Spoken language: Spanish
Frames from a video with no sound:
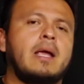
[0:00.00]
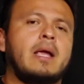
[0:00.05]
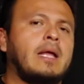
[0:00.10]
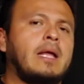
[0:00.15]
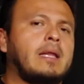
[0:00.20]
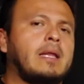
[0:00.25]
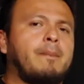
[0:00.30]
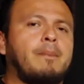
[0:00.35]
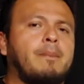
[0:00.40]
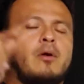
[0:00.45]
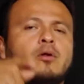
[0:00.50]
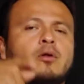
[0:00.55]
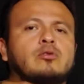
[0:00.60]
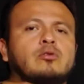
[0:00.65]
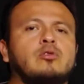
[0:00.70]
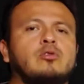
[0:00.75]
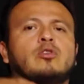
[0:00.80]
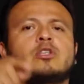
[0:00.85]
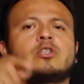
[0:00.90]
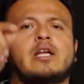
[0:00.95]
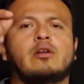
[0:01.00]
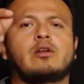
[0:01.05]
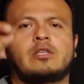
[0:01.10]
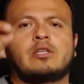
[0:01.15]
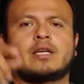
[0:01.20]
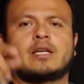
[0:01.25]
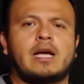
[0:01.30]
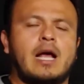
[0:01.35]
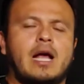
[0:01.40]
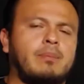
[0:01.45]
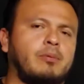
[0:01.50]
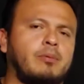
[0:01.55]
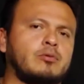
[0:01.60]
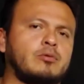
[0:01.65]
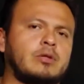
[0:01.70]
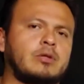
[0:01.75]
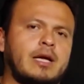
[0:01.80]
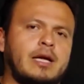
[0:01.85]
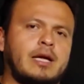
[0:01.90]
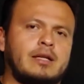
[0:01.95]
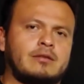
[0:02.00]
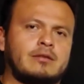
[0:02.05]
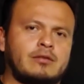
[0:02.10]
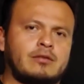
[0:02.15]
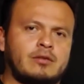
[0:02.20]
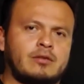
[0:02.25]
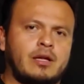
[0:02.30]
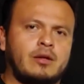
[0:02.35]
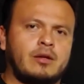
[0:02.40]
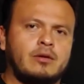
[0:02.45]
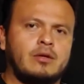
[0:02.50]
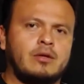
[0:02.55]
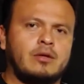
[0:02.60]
y de pronto ya no llegas al puntaje necesario.